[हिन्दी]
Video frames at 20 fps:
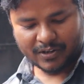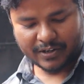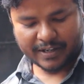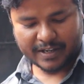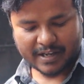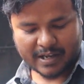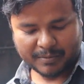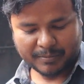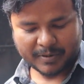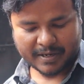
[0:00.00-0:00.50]

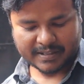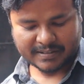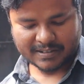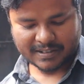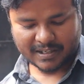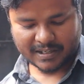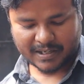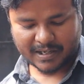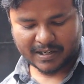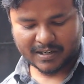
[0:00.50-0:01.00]
और ये आपका
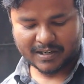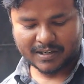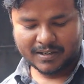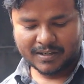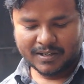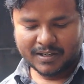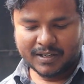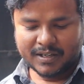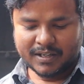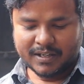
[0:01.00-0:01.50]
ऐसे लगेगा
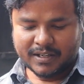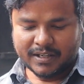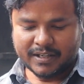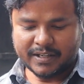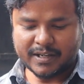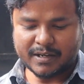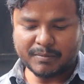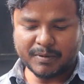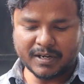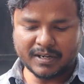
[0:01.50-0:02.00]

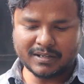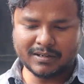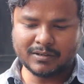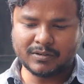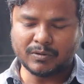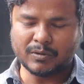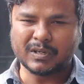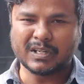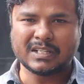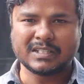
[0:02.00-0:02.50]
ये
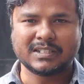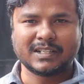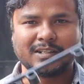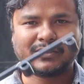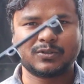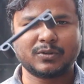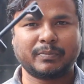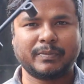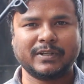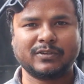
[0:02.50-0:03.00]
मैंने टोटल
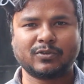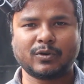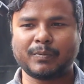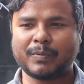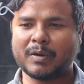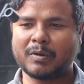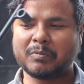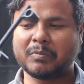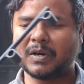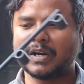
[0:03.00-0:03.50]
छः सौ बीस
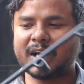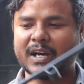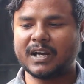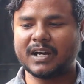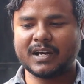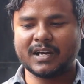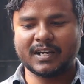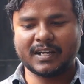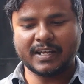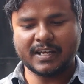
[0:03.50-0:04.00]
रुपये में
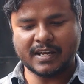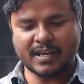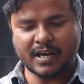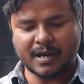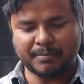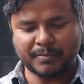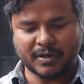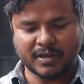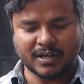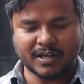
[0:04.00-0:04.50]
मंगाया है ये
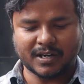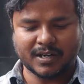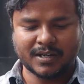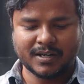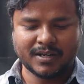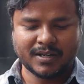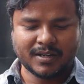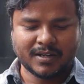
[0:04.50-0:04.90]
आपका